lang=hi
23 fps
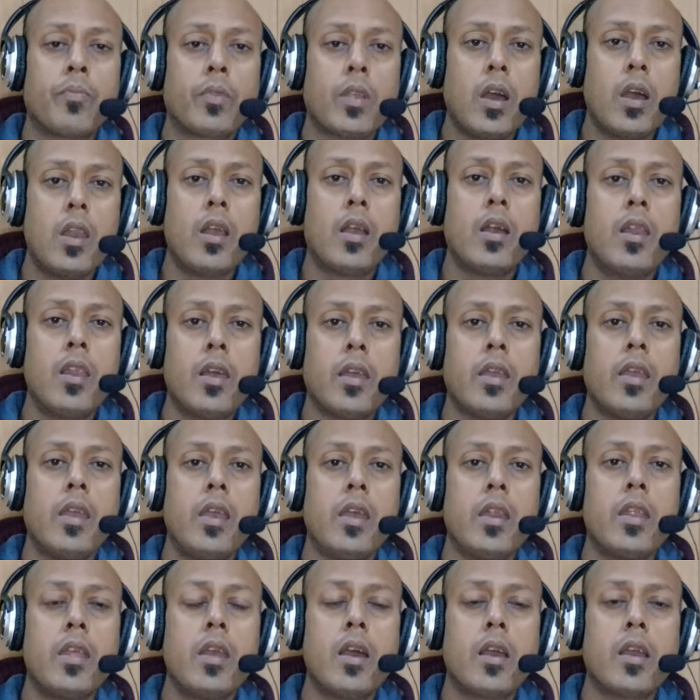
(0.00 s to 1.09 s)
अलग अलग
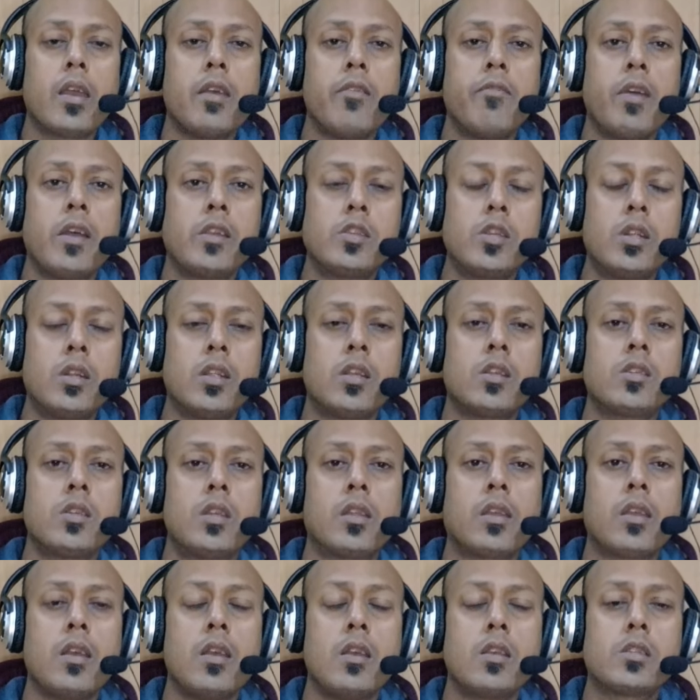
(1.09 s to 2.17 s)
एरिया के वेजिटेशन
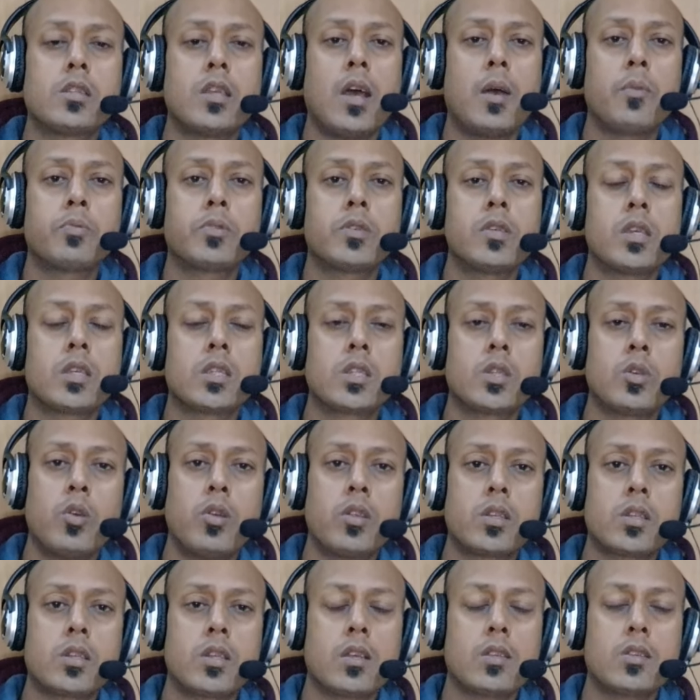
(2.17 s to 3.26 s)
के हिसाब से सोयल
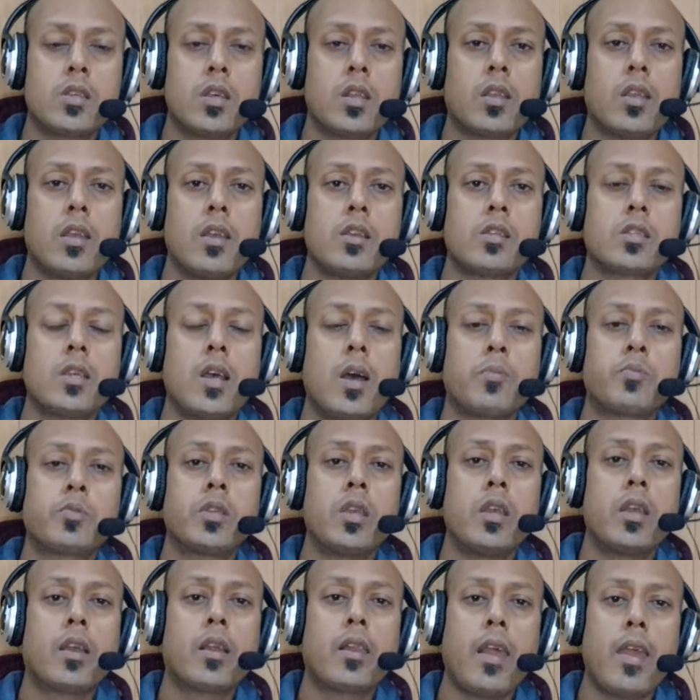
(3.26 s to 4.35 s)
स्ट्रक्चर के हिसाब
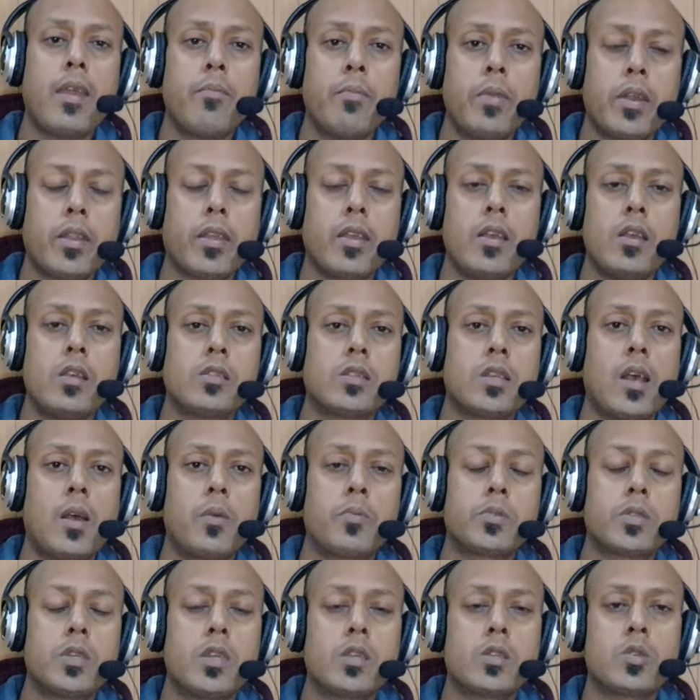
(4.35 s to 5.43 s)
से क्लाइमेट के हिसाब
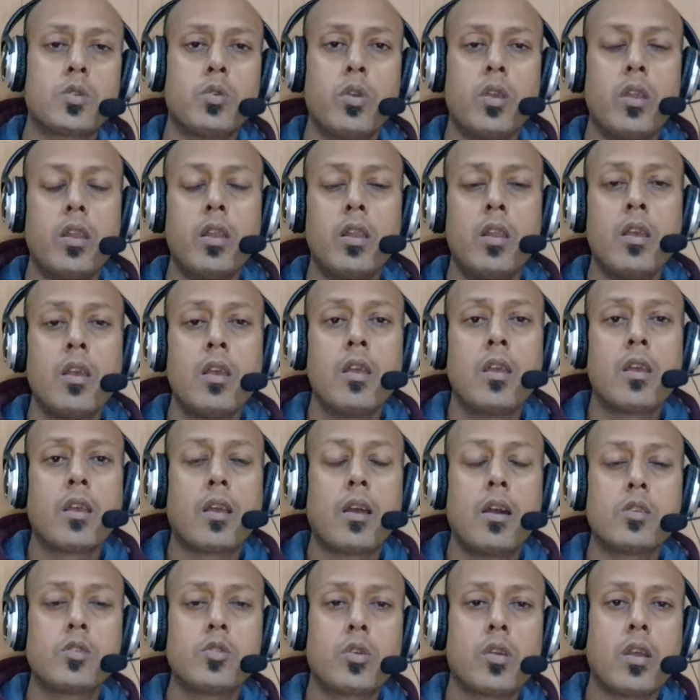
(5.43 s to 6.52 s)
से सोयल
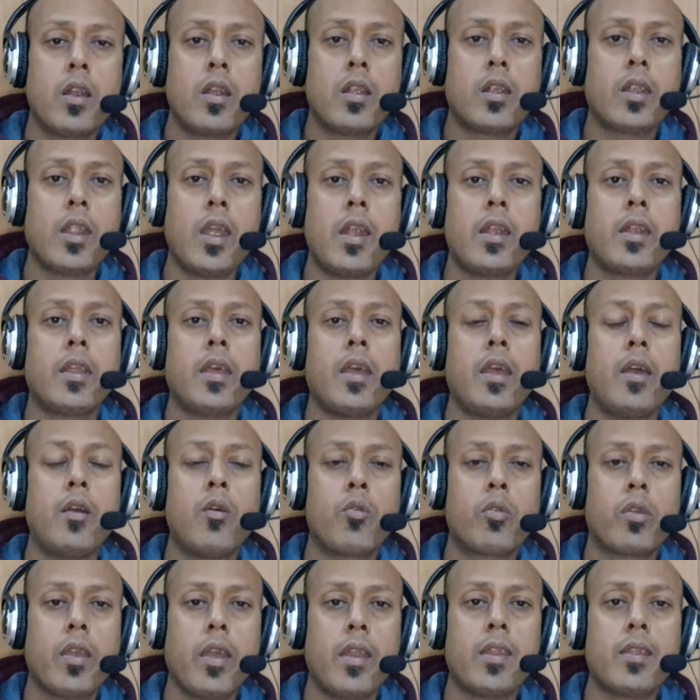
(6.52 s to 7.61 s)
का जो कंटेंट है
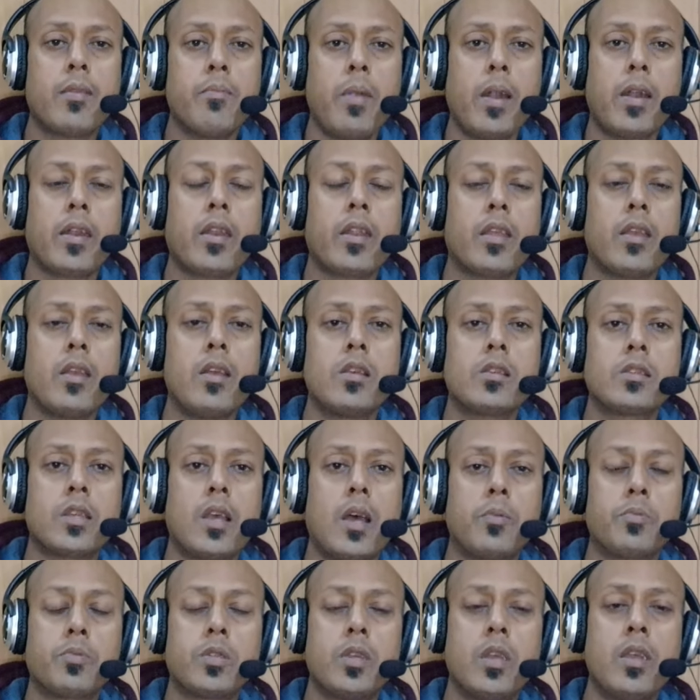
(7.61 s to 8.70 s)
ऑर्गेनिक मैटर के
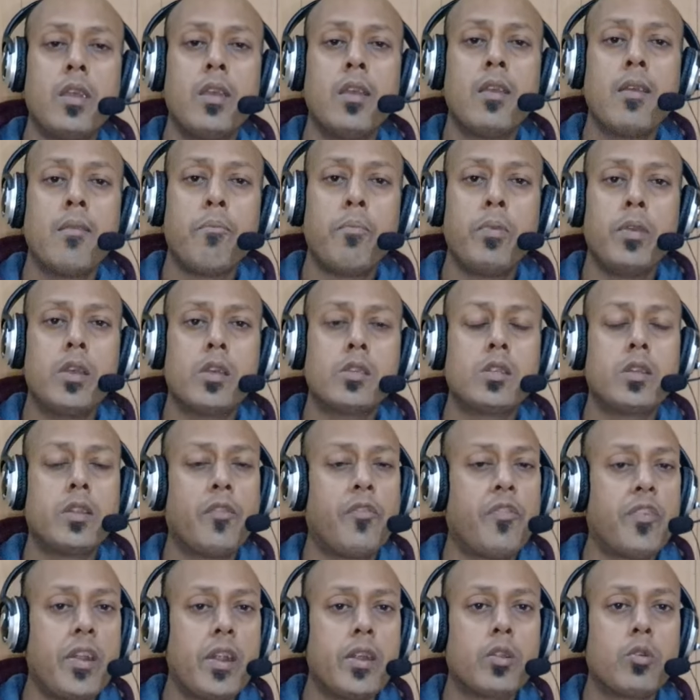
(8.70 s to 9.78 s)
हिसाब से पीएच
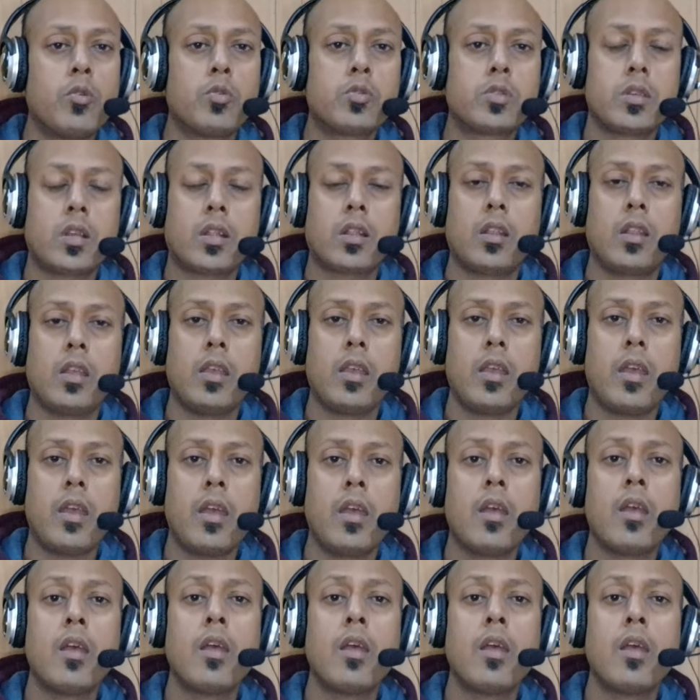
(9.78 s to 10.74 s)
डिफरेंट हो सकती है